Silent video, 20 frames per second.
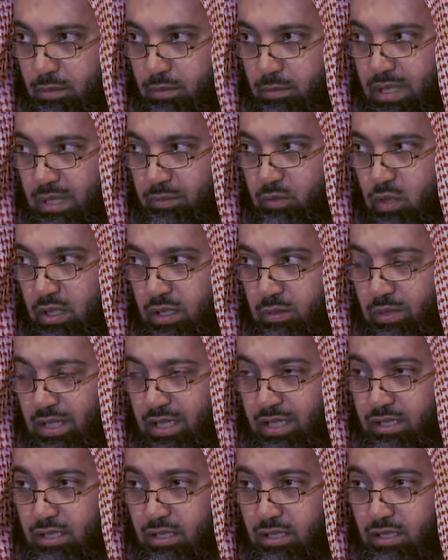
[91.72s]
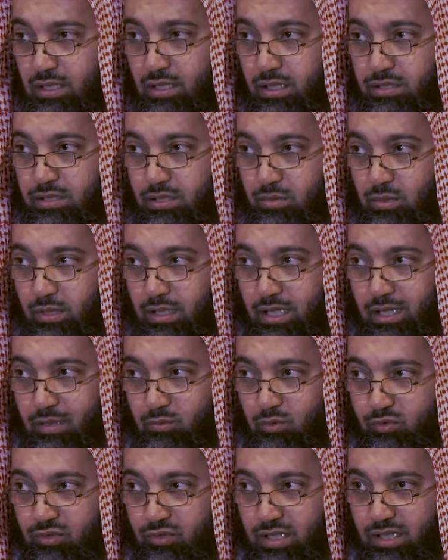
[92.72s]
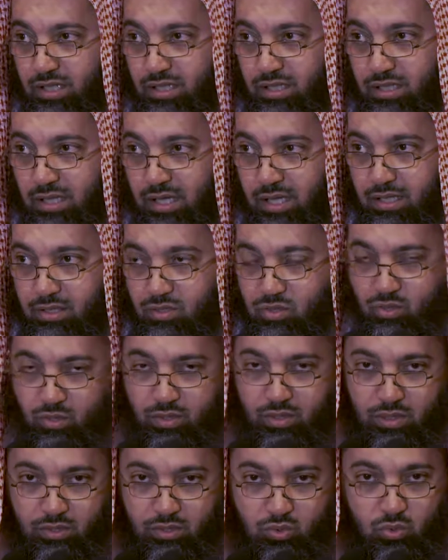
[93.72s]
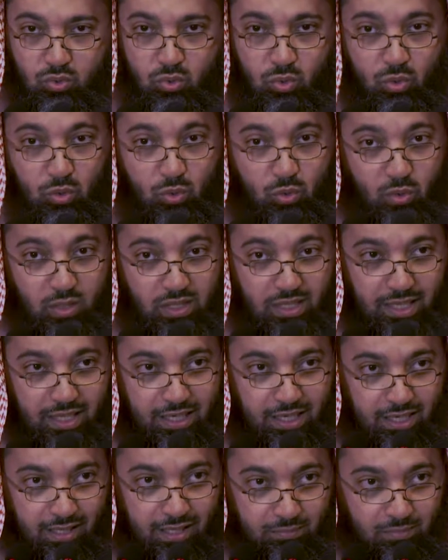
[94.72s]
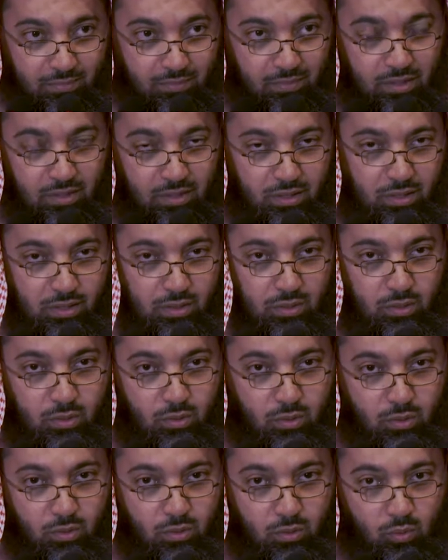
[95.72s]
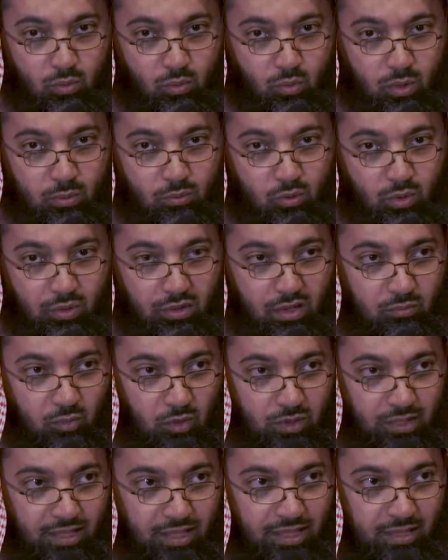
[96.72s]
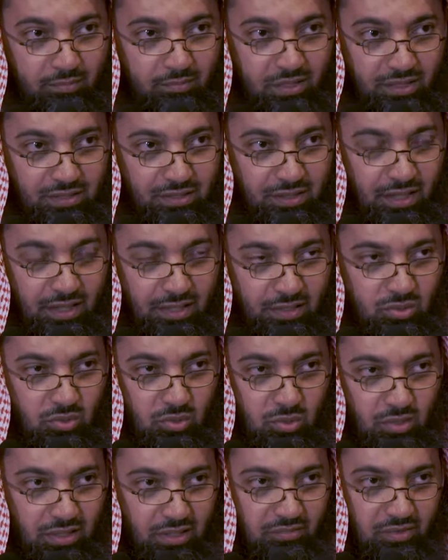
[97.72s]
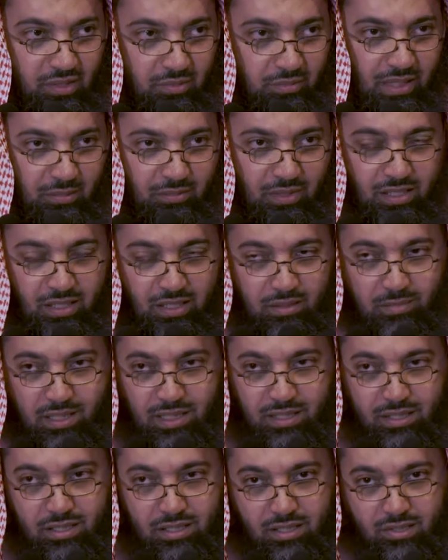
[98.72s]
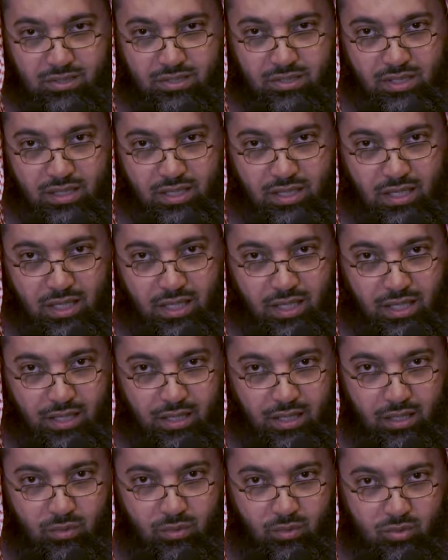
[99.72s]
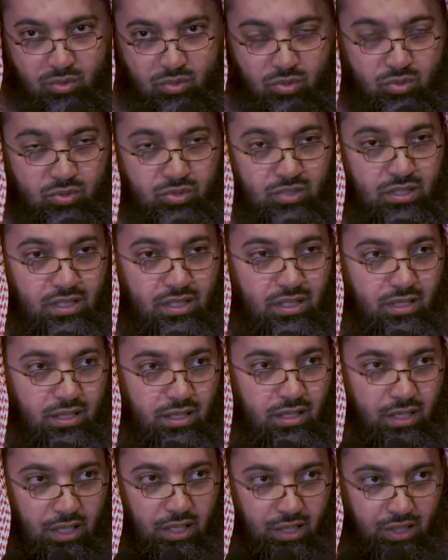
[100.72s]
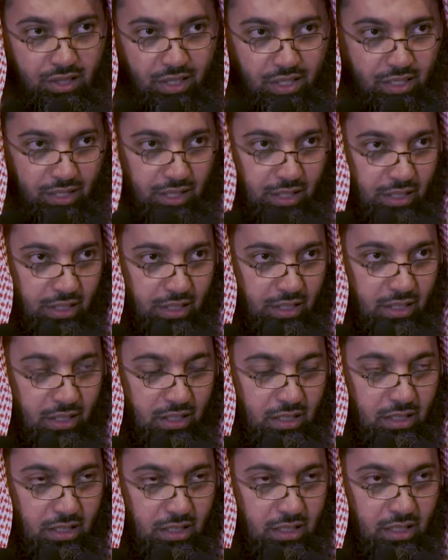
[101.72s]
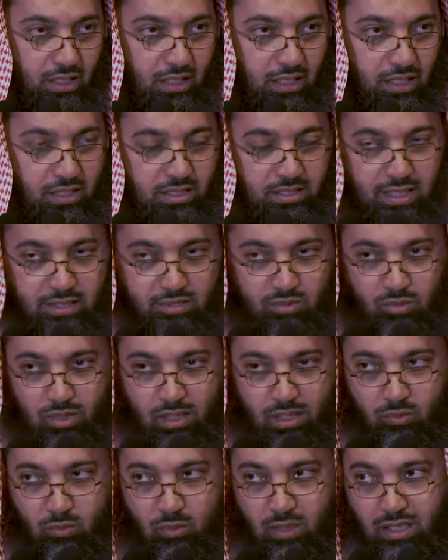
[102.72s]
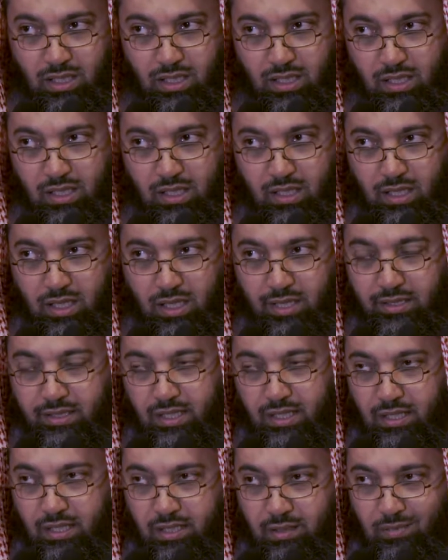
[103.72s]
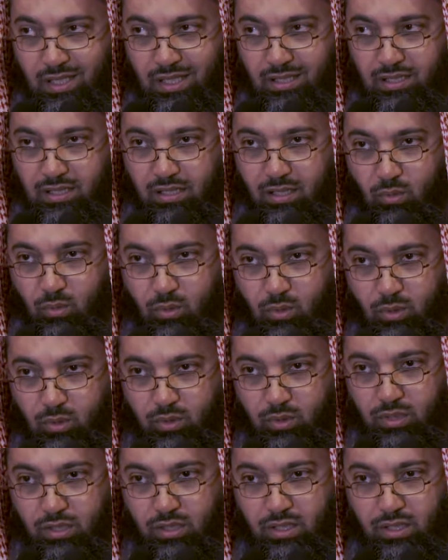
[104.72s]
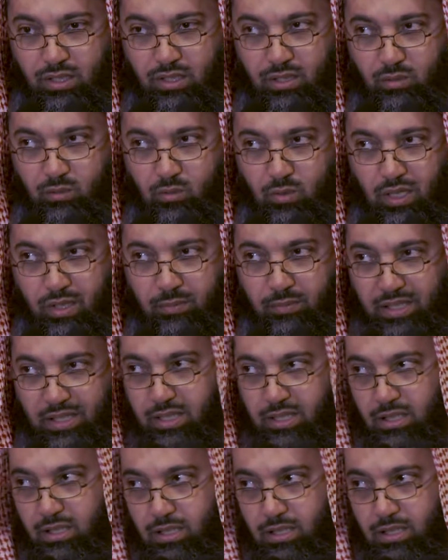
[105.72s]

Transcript: باب الإيمان يرجع الكلام فيه عند أهل السنة جل الكلام ومعظم الكلام عند أهل السنة في باب الإيمان يرجع إلى هذه الأسس الثلاثة الأساس الأول أن الإيمان قول وعمل